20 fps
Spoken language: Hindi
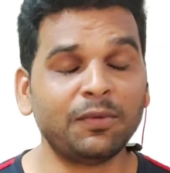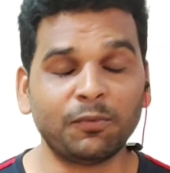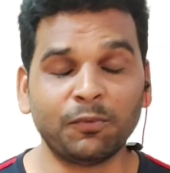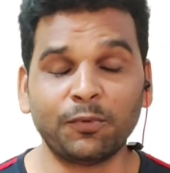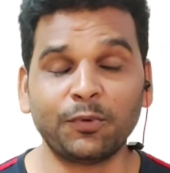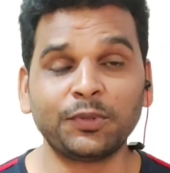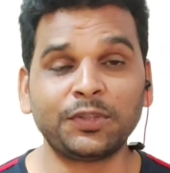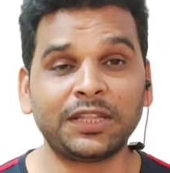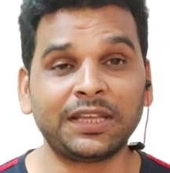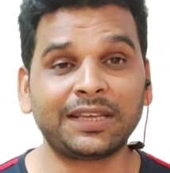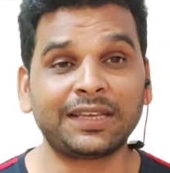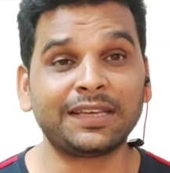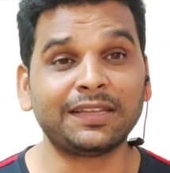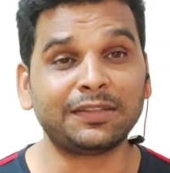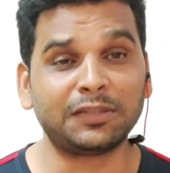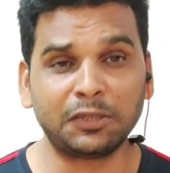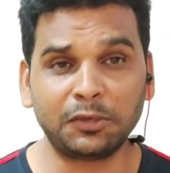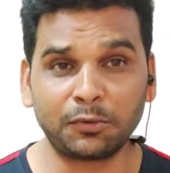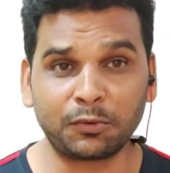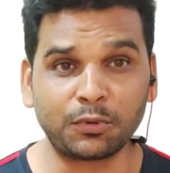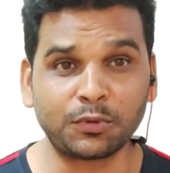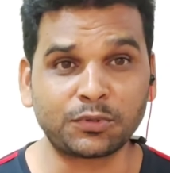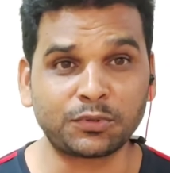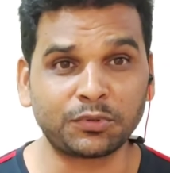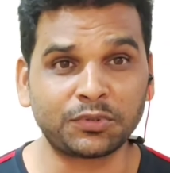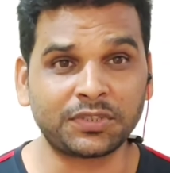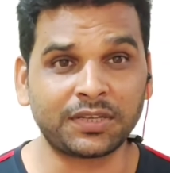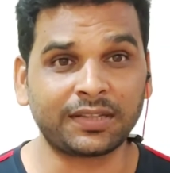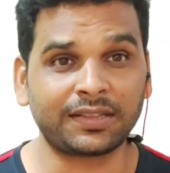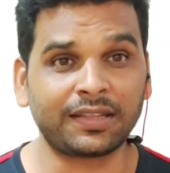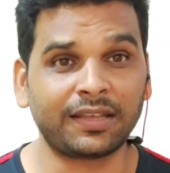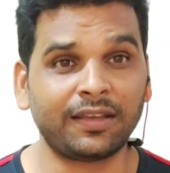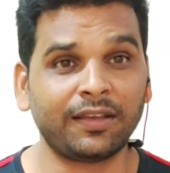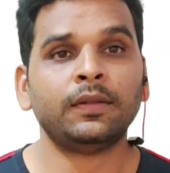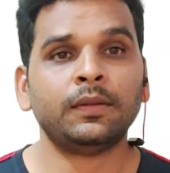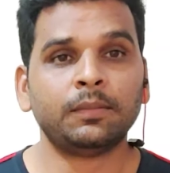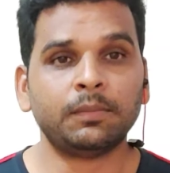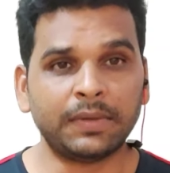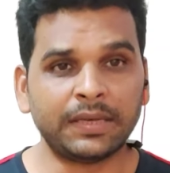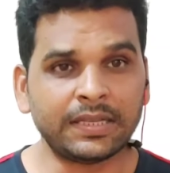वो देख के दिल खुश हो जाता
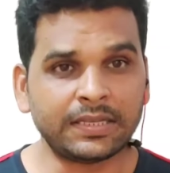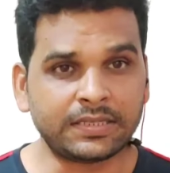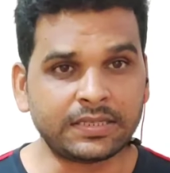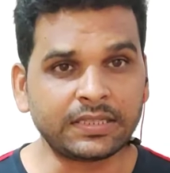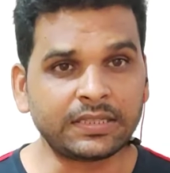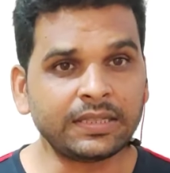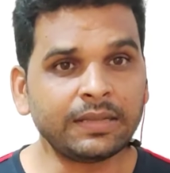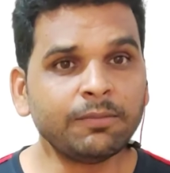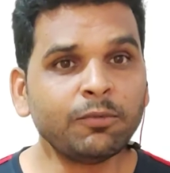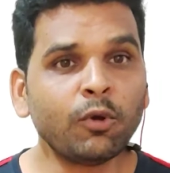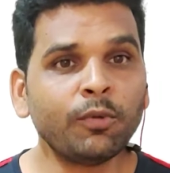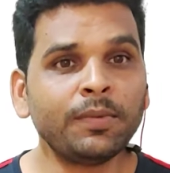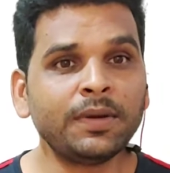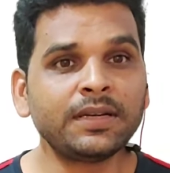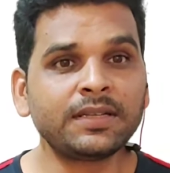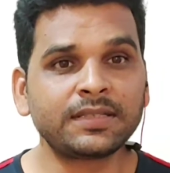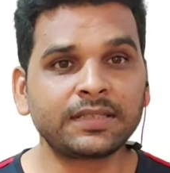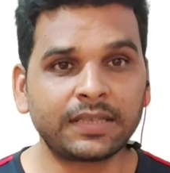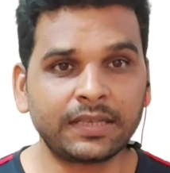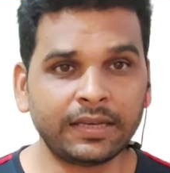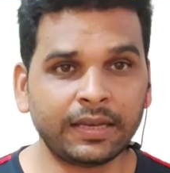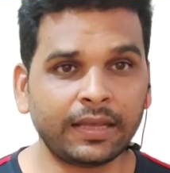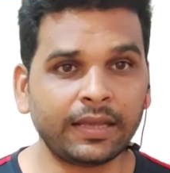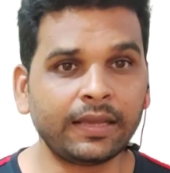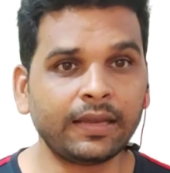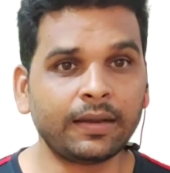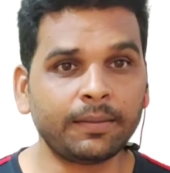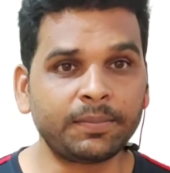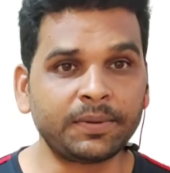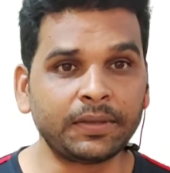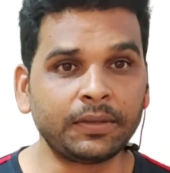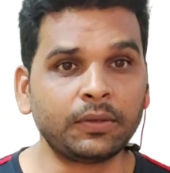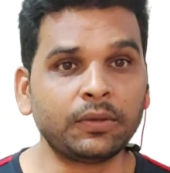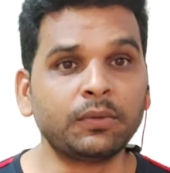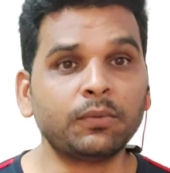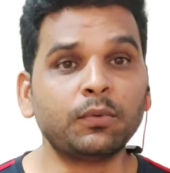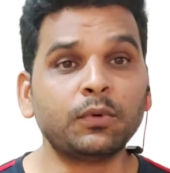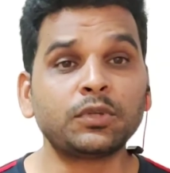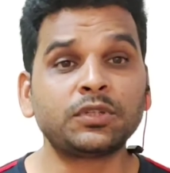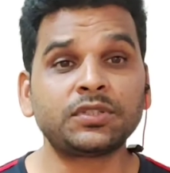है मैंने जितने मूवमेंट्स गिनाए अभी
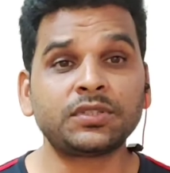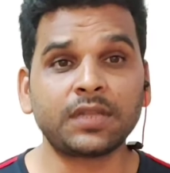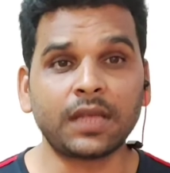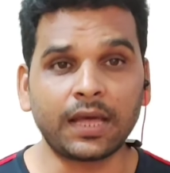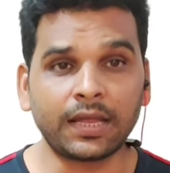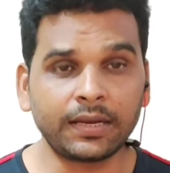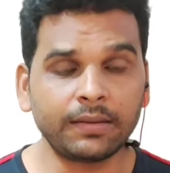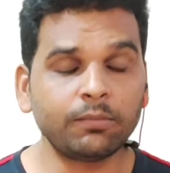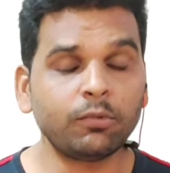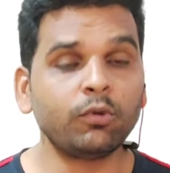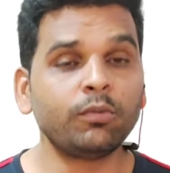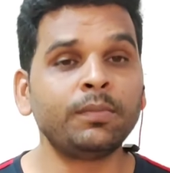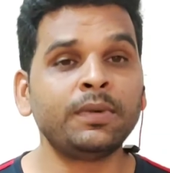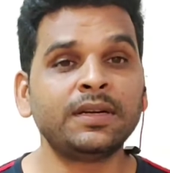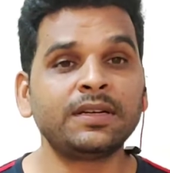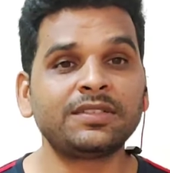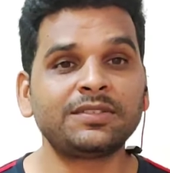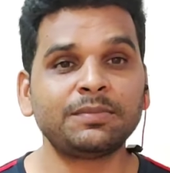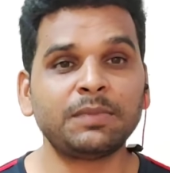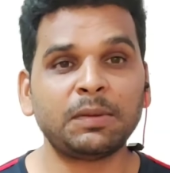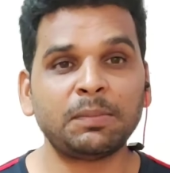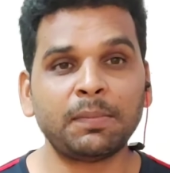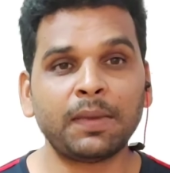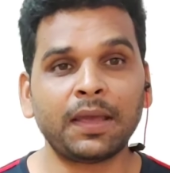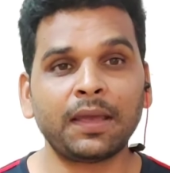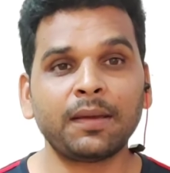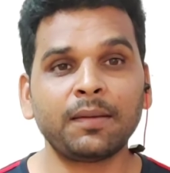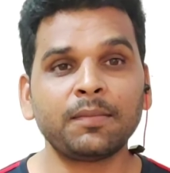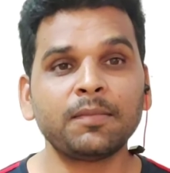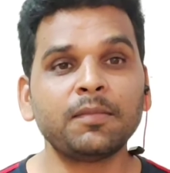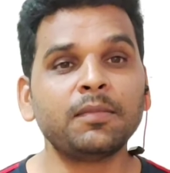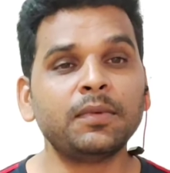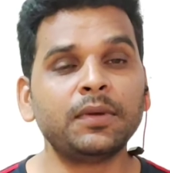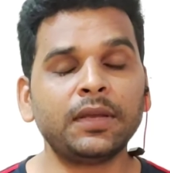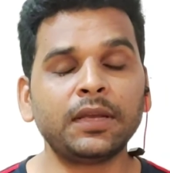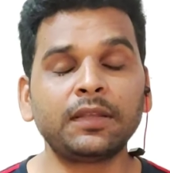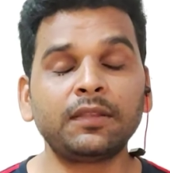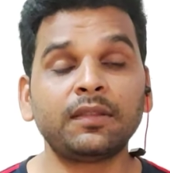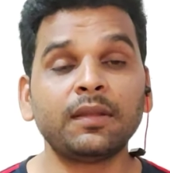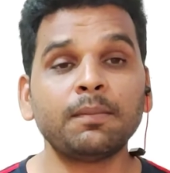वो सारे मूवमेंट्स में मैम
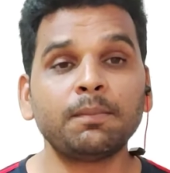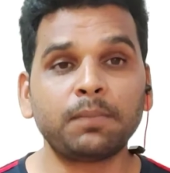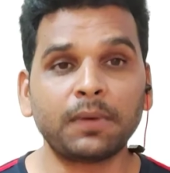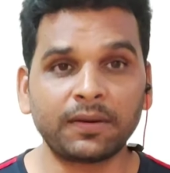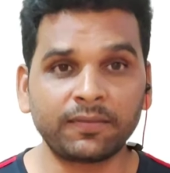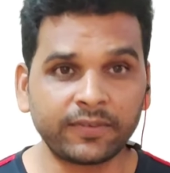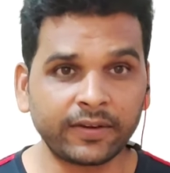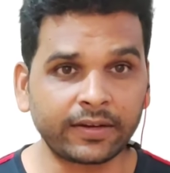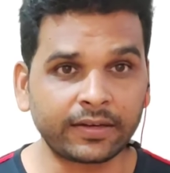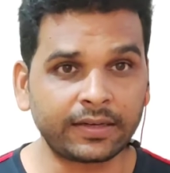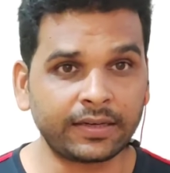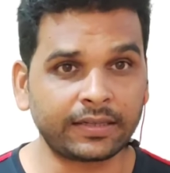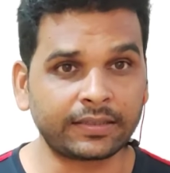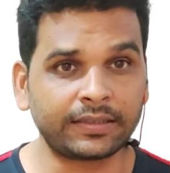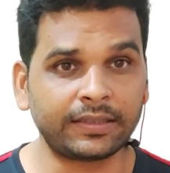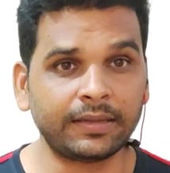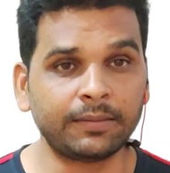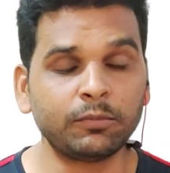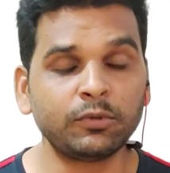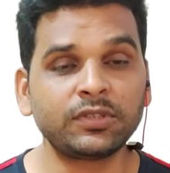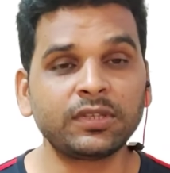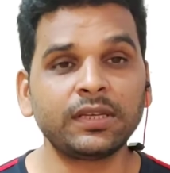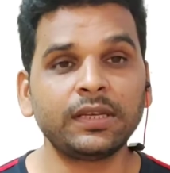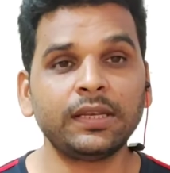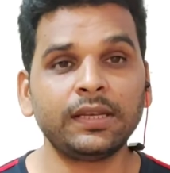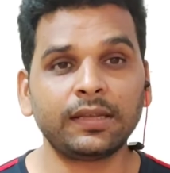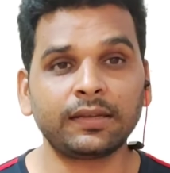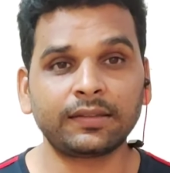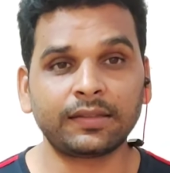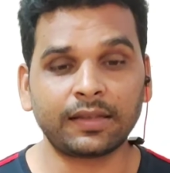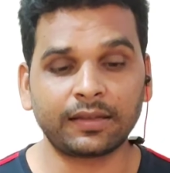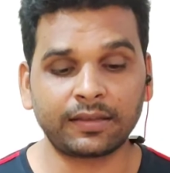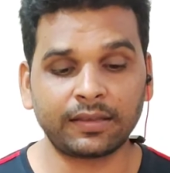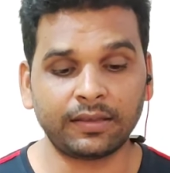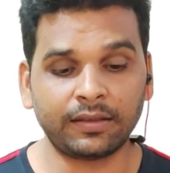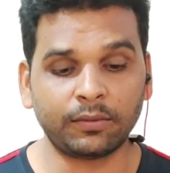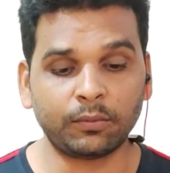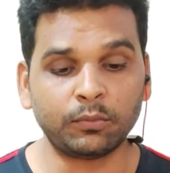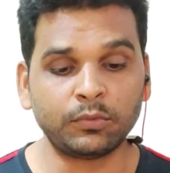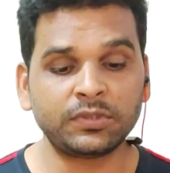एकदम परफेक्ट लगती है मुझे नहीं लगता
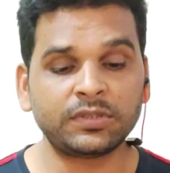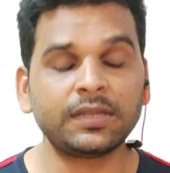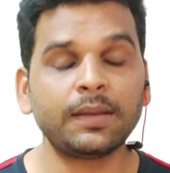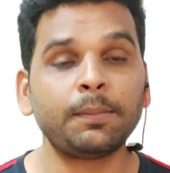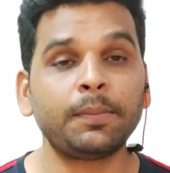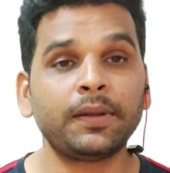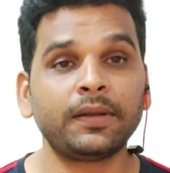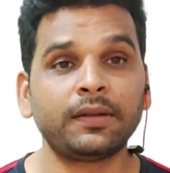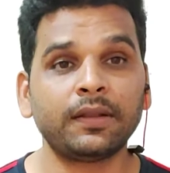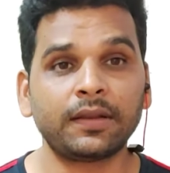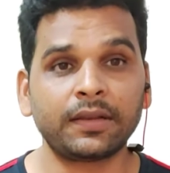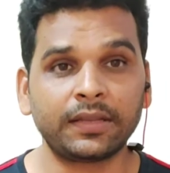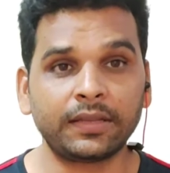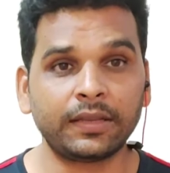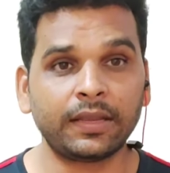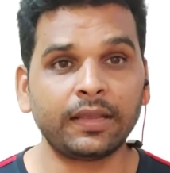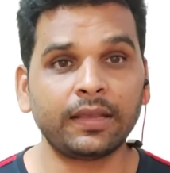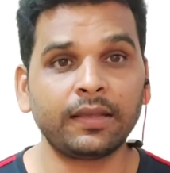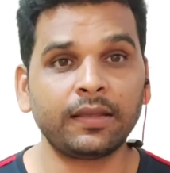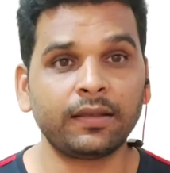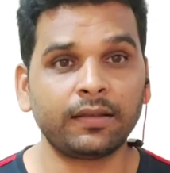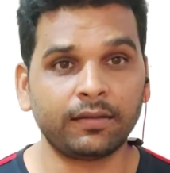कि उनसे बेटर ये